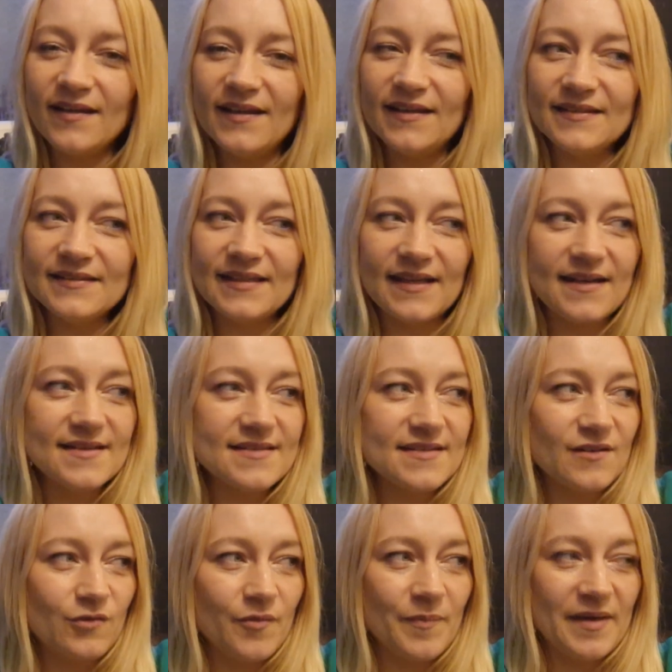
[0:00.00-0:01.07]
e,
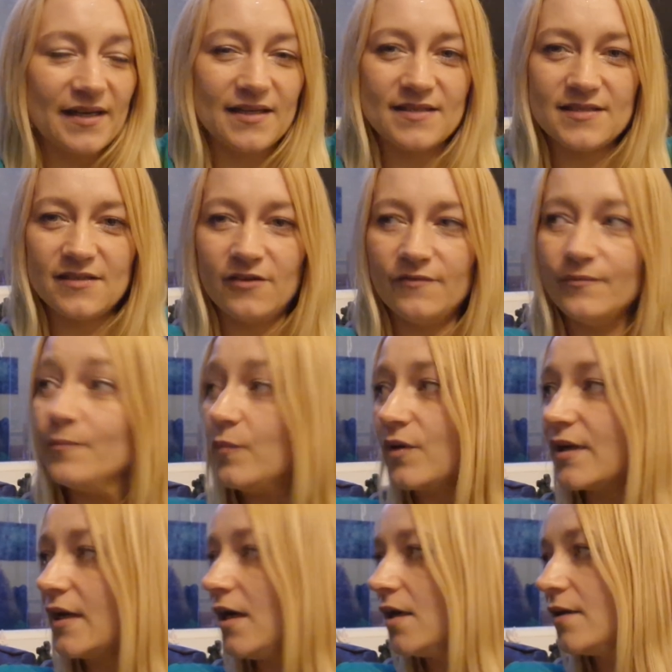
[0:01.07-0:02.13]
teraz chłopaki są,
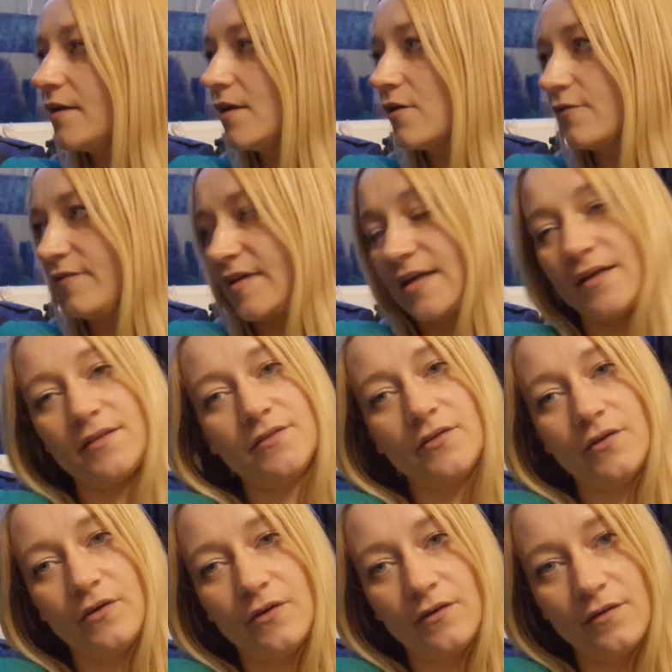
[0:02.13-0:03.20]
pojechali na rowerach
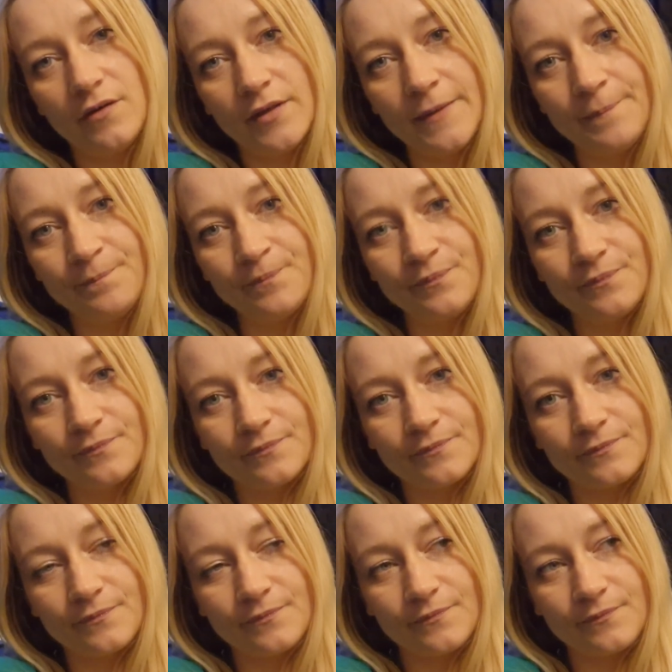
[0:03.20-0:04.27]
do,
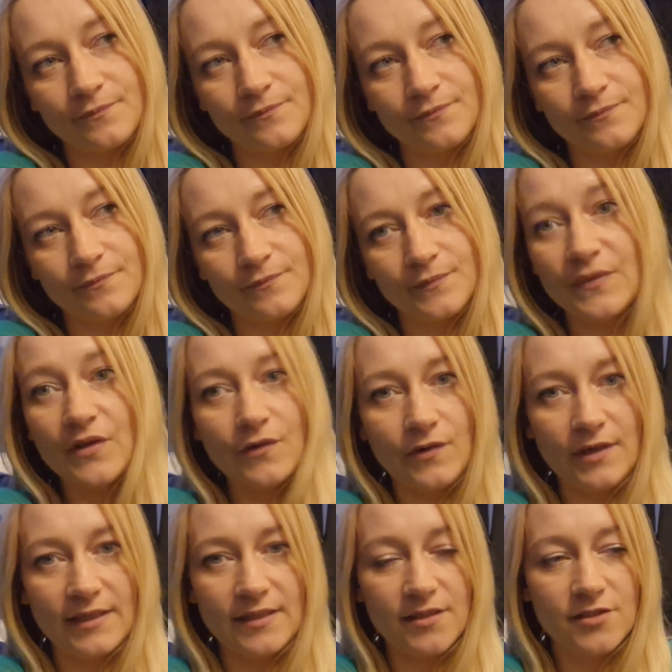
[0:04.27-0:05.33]
mm, do
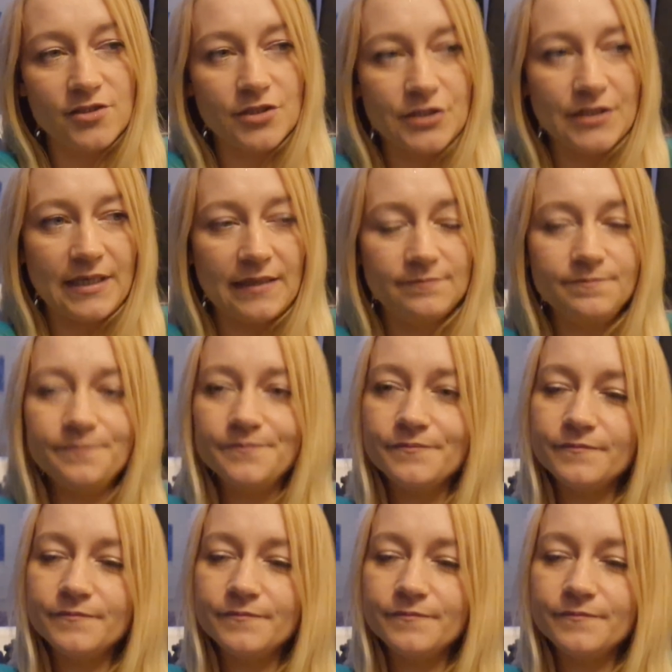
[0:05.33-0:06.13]
kolegi Krzyśka.